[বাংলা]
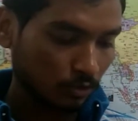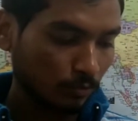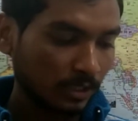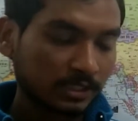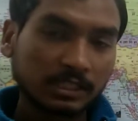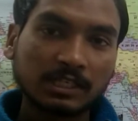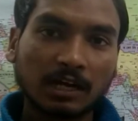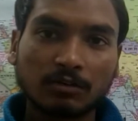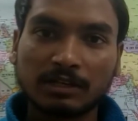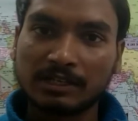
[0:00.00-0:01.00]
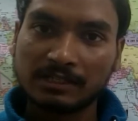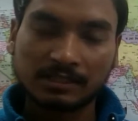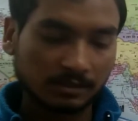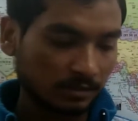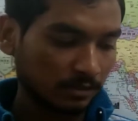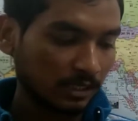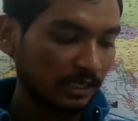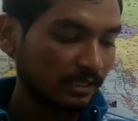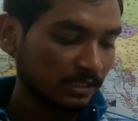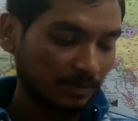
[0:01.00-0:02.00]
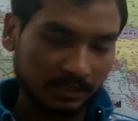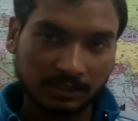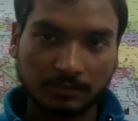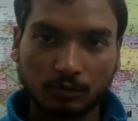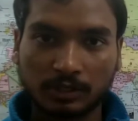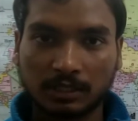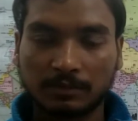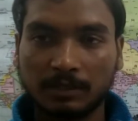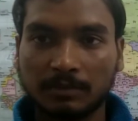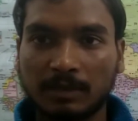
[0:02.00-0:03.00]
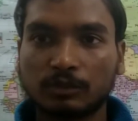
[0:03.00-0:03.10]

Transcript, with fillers: তোমার যদি কারোর ইংলিশ যারা ইংলিশ ভার্সনে পরীক্ষা দেবে বা